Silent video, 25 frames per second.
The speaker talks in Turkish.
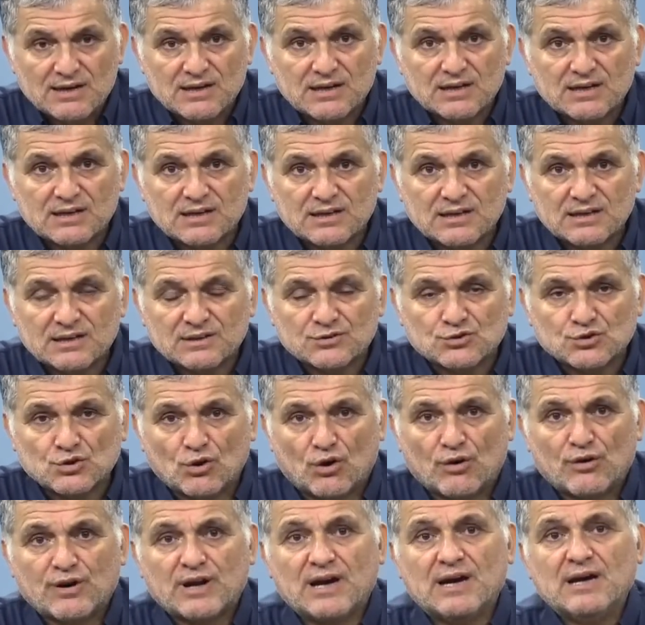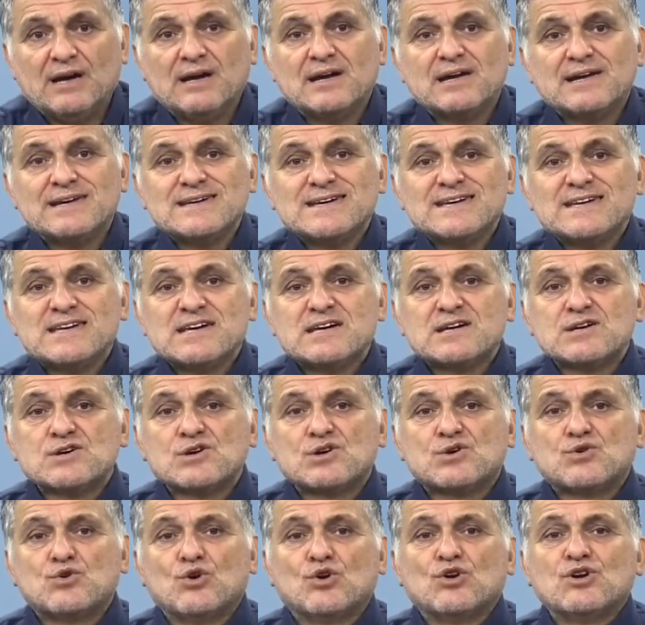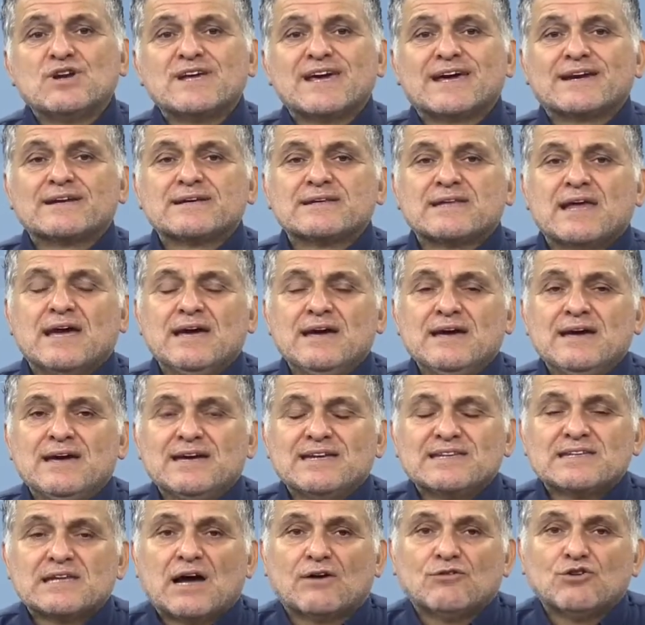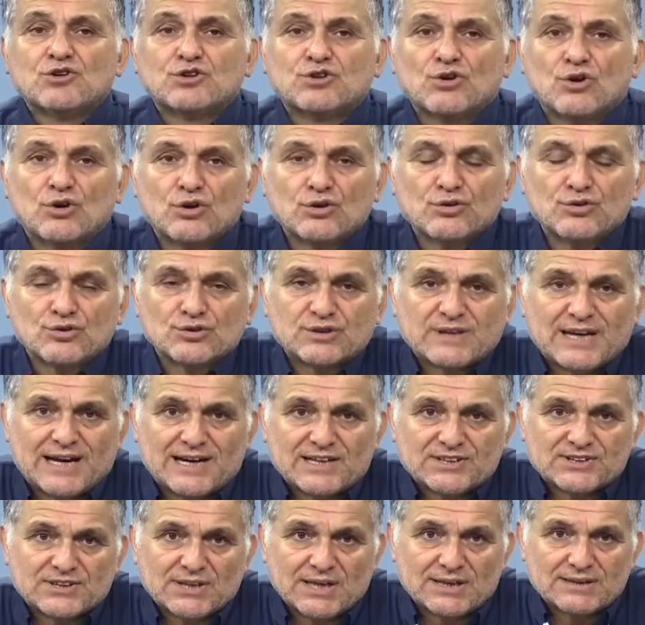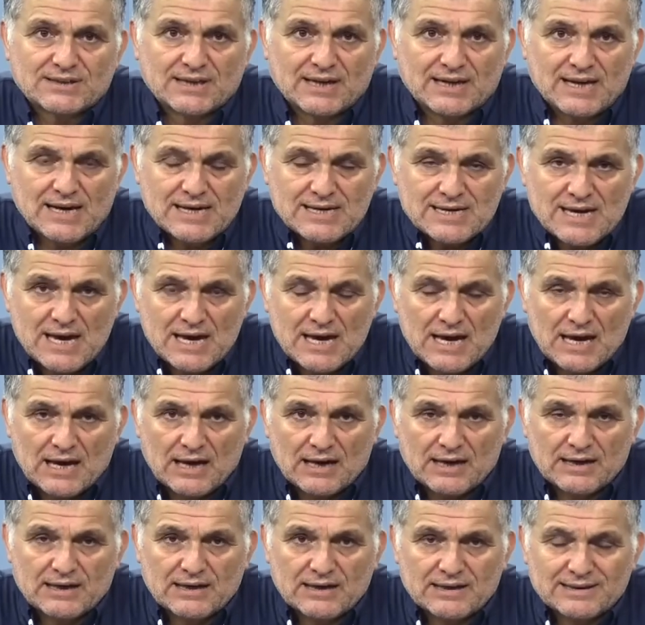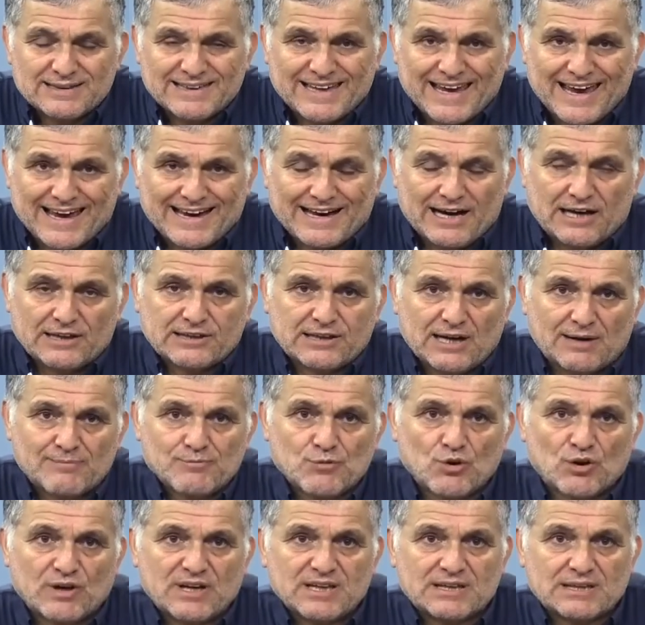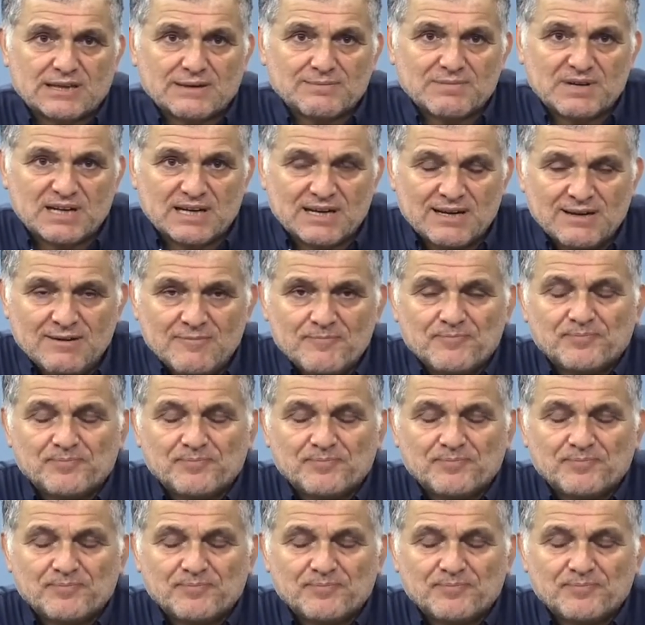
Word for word: E, sonra Gül yerine Davutoğlu'nu tercih ederek e, tek adam yönetimini